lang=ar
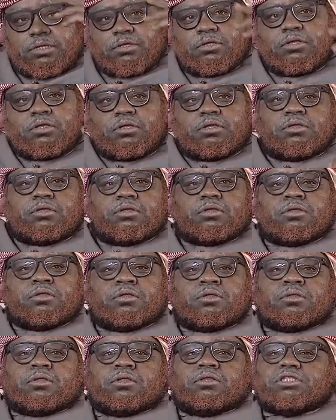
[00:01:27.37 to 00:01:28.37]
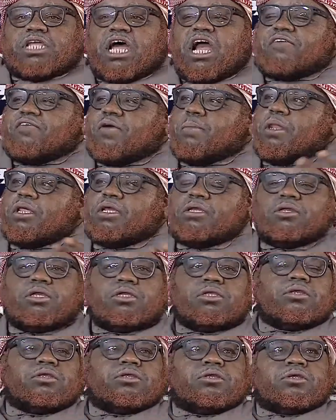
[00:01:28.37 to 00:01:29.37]
ابد روح تكفى
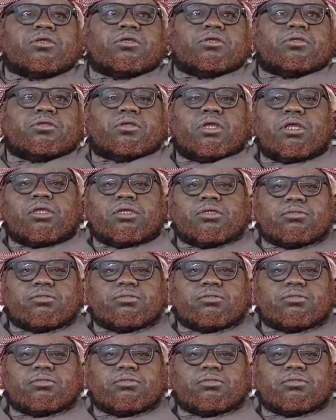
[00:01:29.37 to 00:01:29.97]
بال... ما نقول لا